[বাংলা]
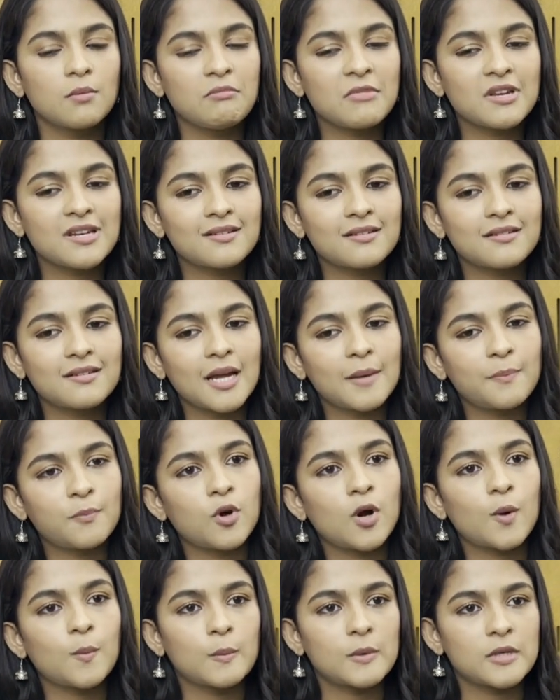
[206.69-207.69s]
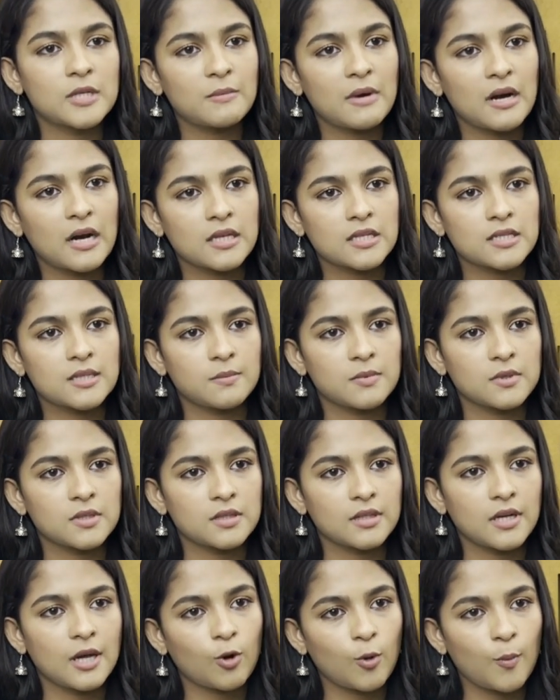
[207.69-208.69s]
মেয়েটা রেপ হওয়ার পর মেয়েটা মারা যাবে
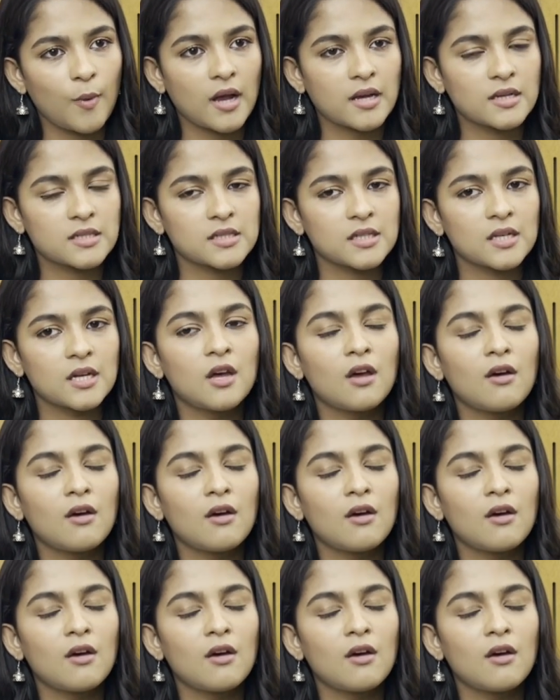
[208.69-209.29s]
এরকম একটাই